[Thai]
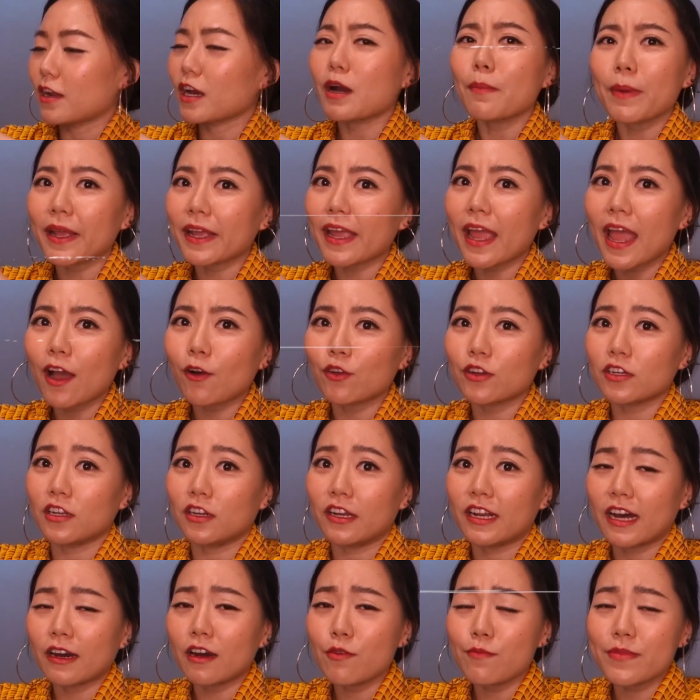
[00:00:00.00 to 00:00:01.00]
แล้วก็ไปแก้คนอื่
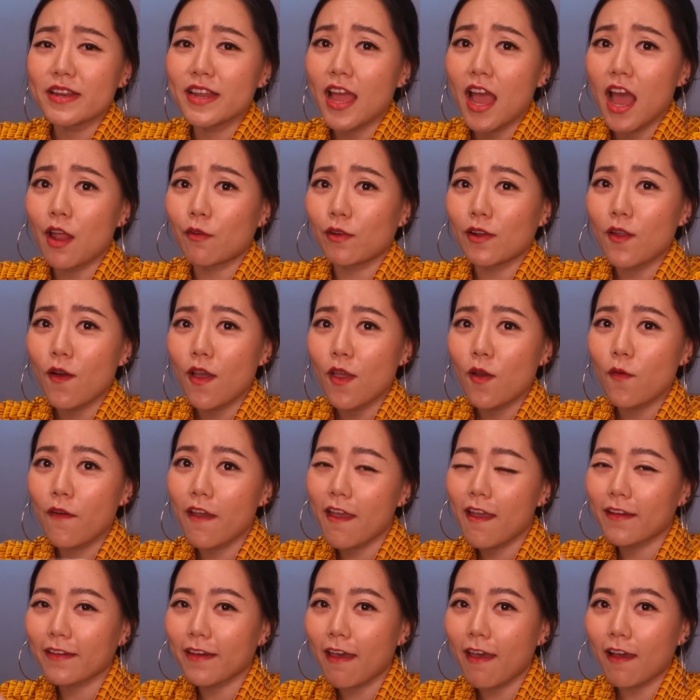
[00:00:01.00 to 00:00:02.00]
นเลยนะเขาไม่ได้อ่านว่าโลเว
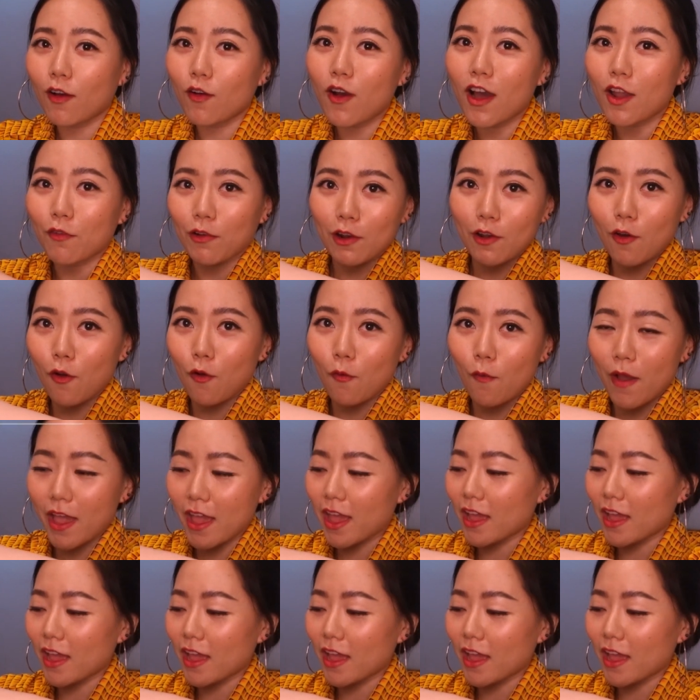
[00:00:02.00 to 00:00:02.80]
แกเขาอ่านว่าโลเว